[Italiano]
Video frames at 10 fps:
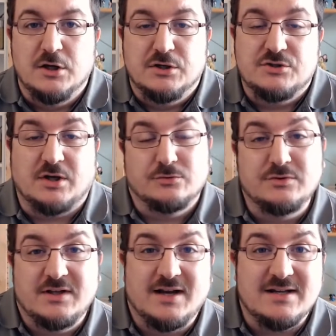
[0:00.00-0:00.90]
Ciao a
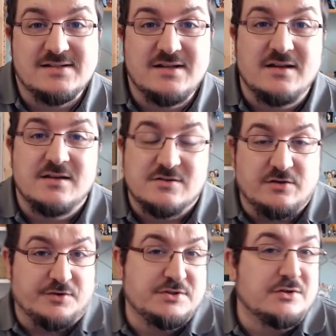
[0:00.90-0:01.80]
tutti ragazzi, sto
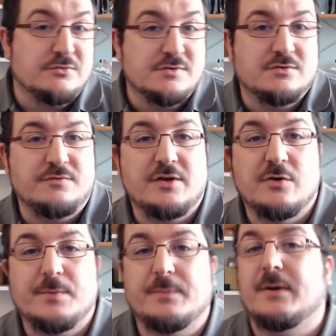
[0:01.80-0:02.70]
facendo questo video
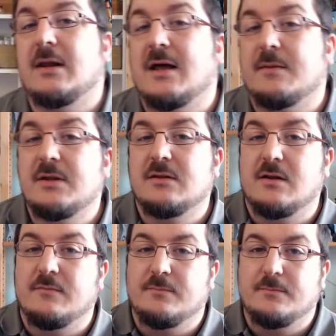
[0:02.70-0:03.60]
per parlarmi,
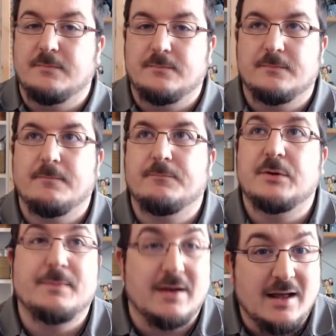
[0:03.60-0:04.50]
del, per
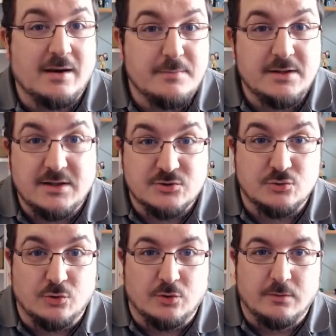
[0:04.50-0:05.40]
parlarmi da
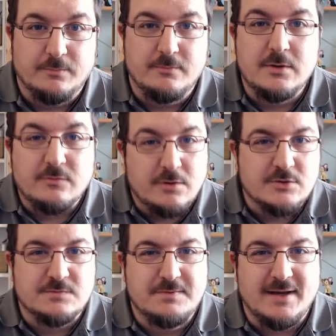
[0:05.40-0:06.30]
solo, me lo voglio
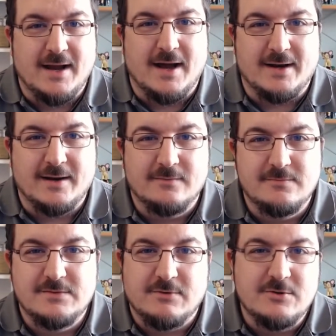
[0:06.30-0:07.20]
spiegare, mi
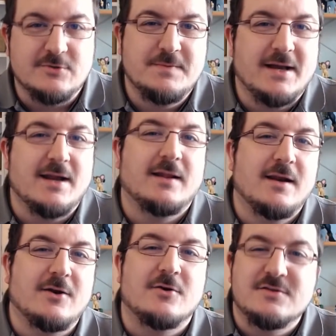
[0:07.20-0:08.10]
voglio spiegare delle
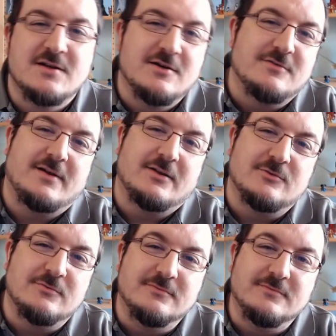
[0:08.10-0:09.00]
cose e ho fatto
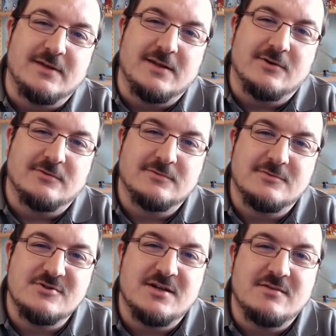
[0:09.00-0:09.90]
un video
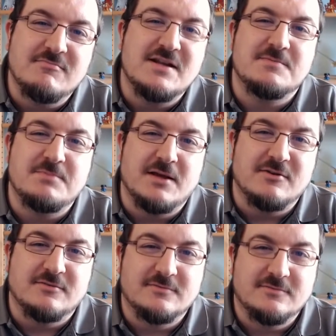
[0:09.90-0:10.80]
così me le
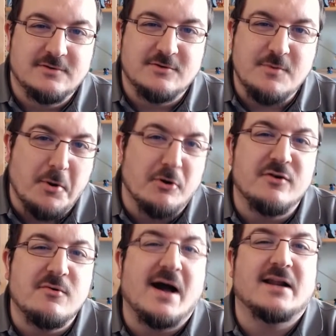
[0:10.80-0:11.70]
spiego. Dopo lo
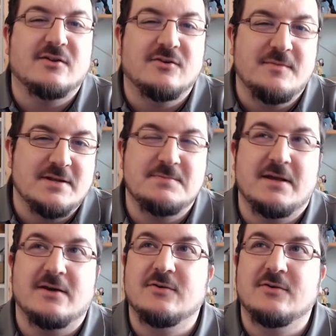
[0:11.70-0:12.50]
riguardo e me le spiego.